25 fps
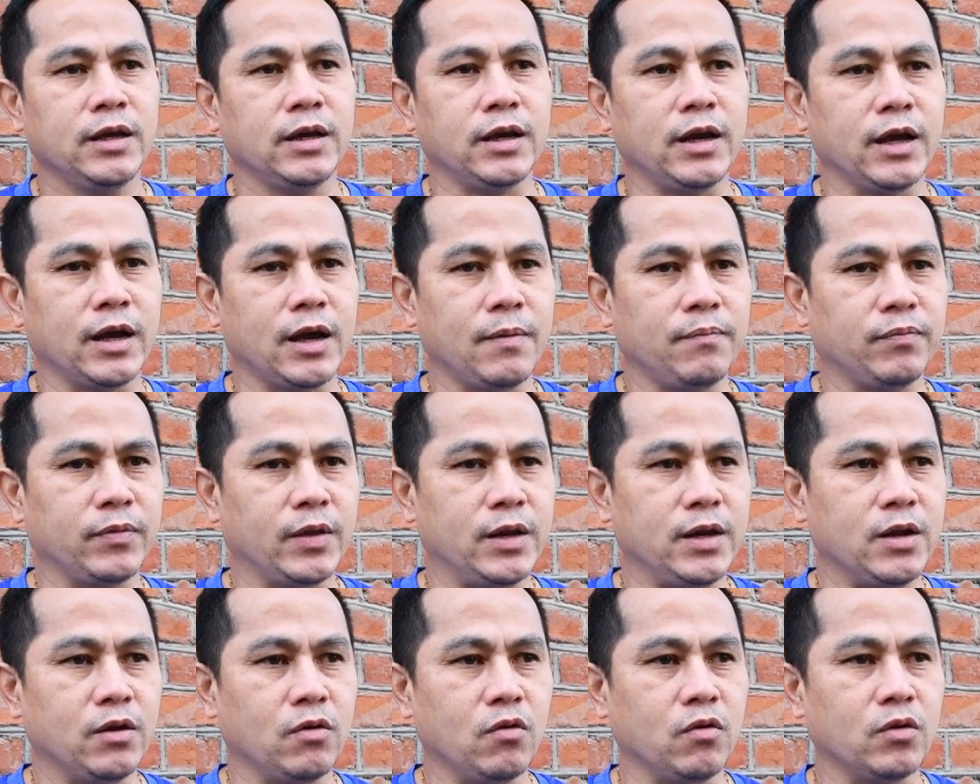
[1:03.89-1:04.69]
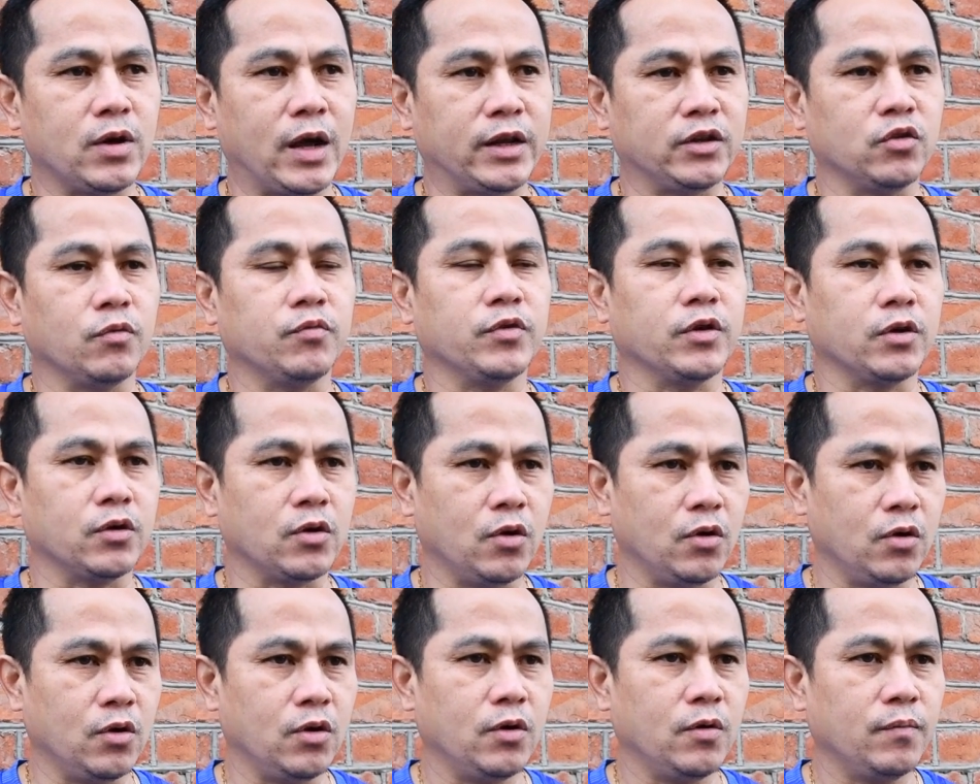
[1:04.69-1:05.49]
นะครับในเรื่องของการจบสก
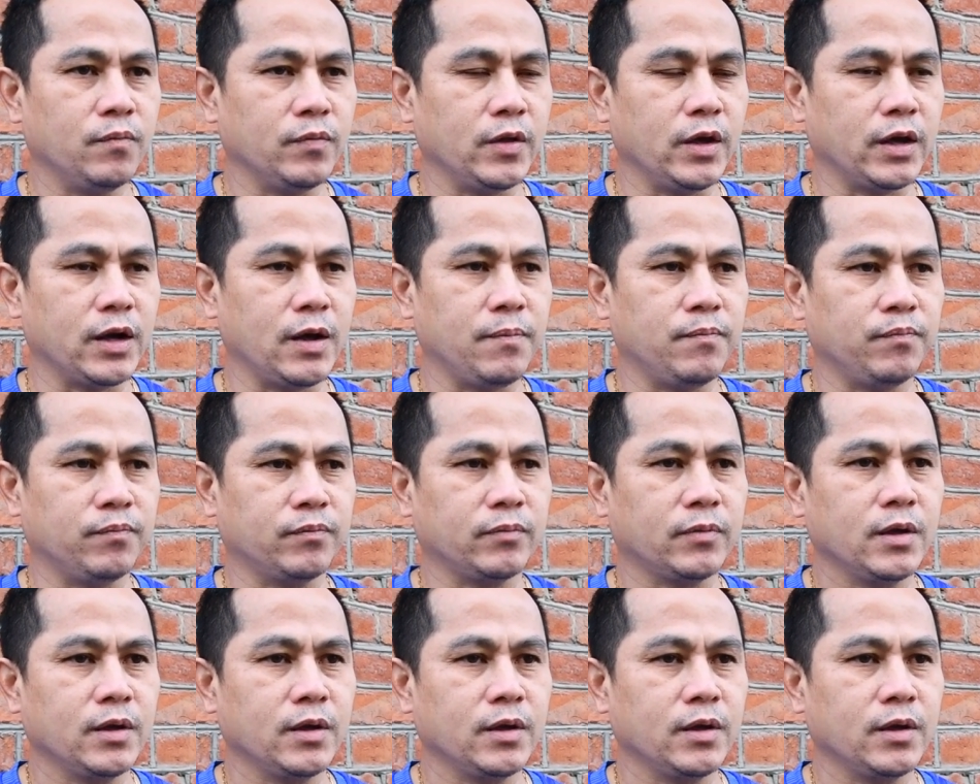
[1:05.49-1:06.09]
อร์นะครับ